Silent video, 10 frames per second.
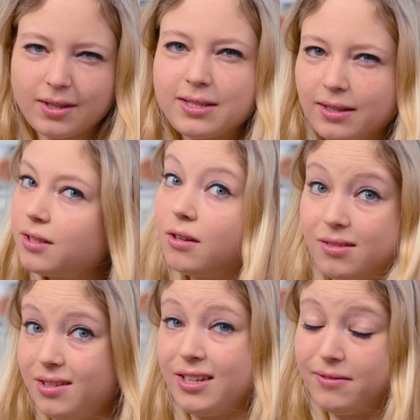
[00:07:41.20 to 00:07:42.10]
Das riecht
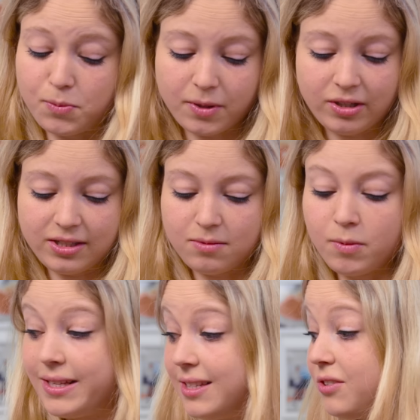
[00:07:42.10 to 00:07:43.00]
original wie Spekulatius.
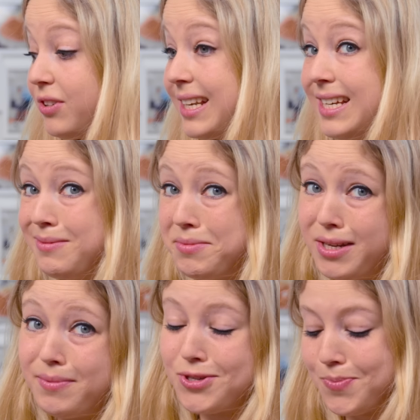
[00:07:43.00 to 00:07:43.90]
Moment, ich vergleiche meine beiden